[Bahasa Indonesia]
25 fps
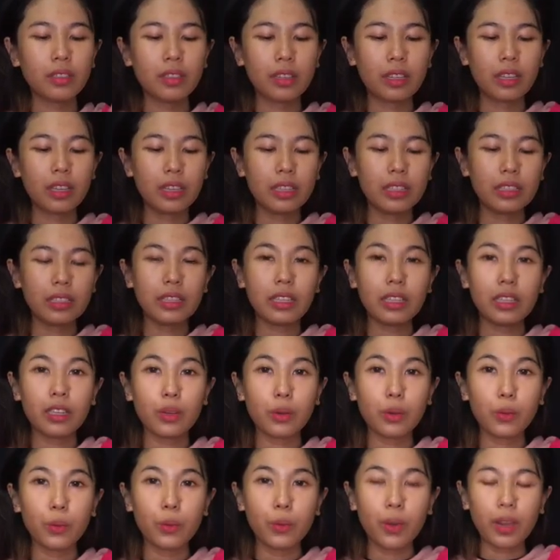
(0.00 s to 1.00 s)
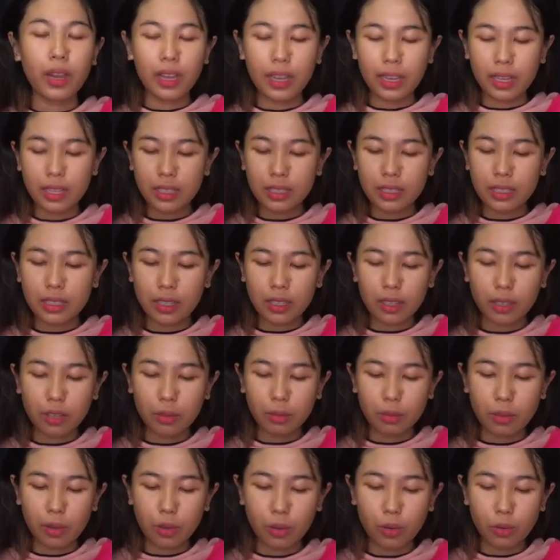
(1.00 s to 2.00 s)
nah di sini ada kuas
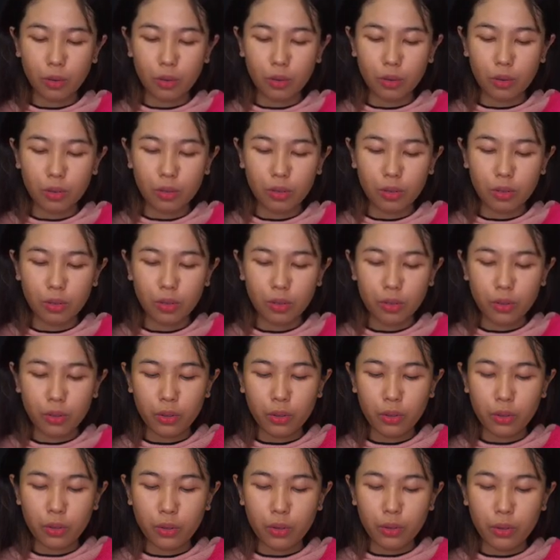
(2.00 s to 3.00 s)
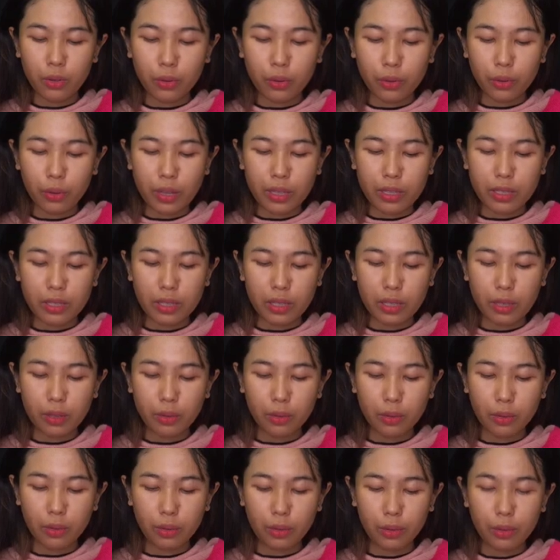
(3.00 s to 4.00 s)
aku mau
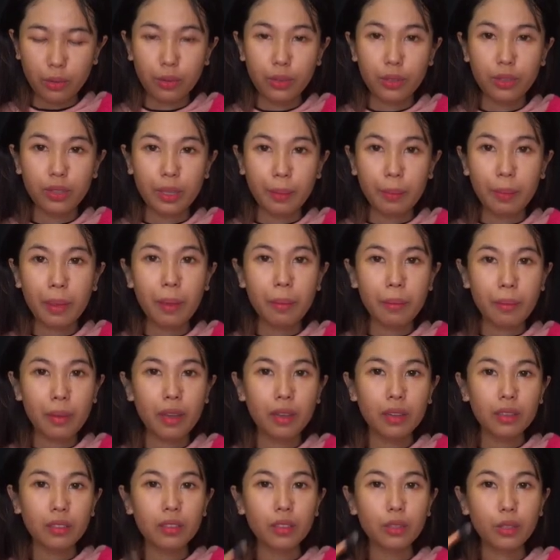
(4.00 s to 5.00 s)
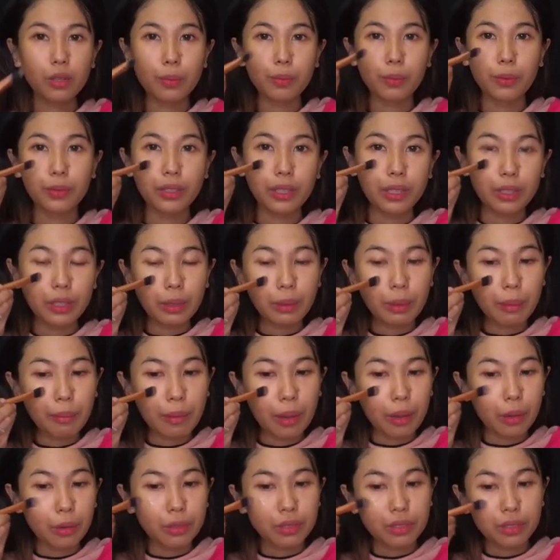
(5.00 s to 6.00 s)
kasihin dulu tapi emang telur putih itu yang
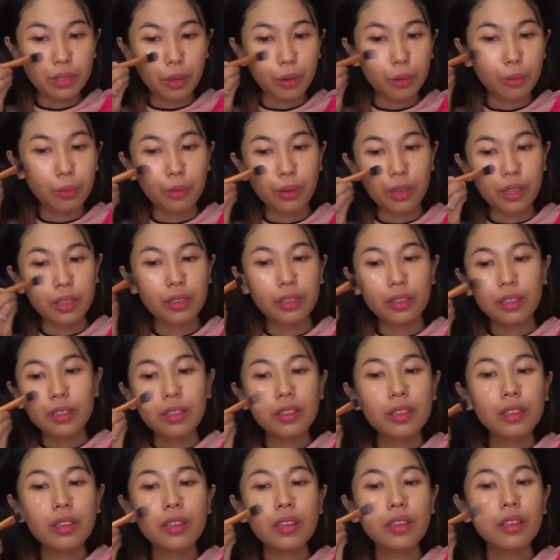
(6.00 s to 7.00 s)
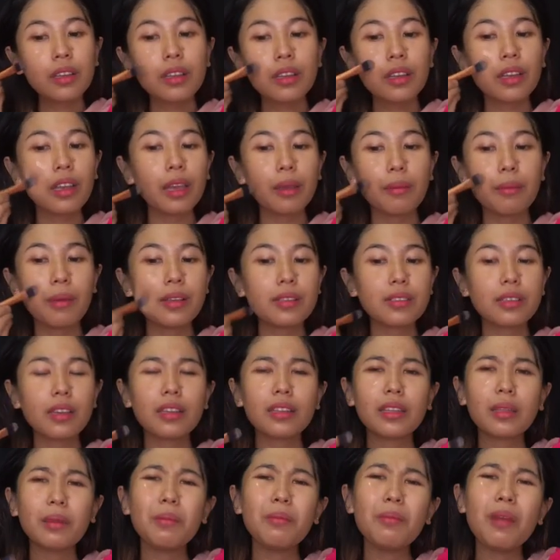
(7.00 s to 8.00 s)
bagus tau buat kayak
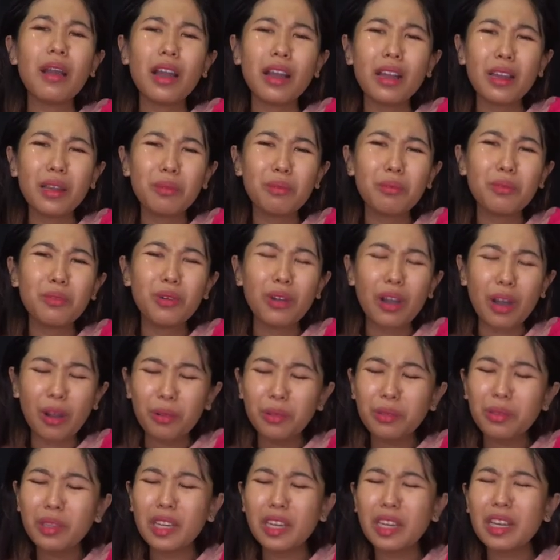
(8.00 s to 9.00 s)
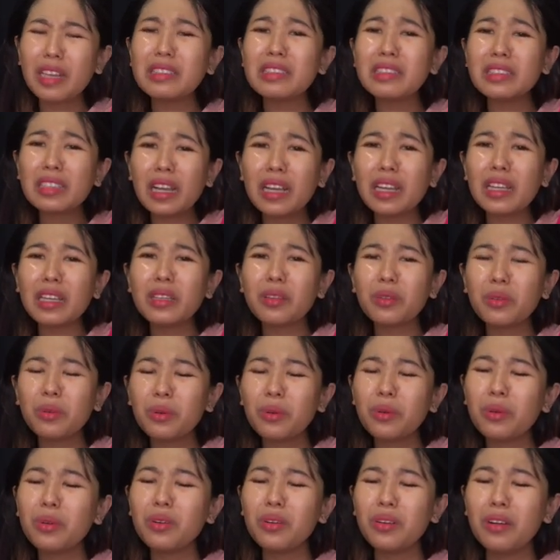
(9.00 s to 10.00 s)
masker tapi bakal muka aku jadi kenceng
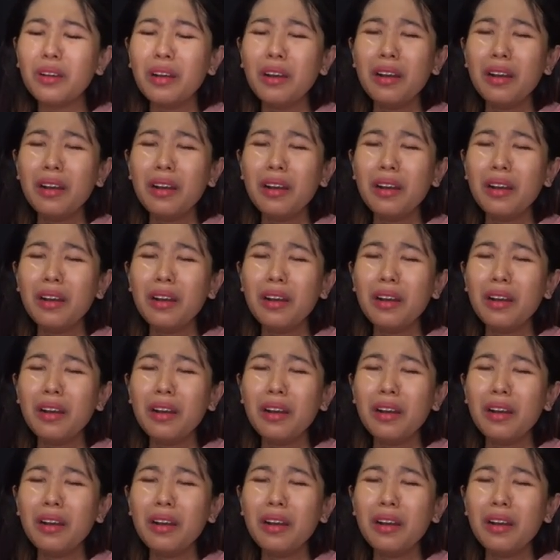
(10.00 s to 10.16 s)
gitu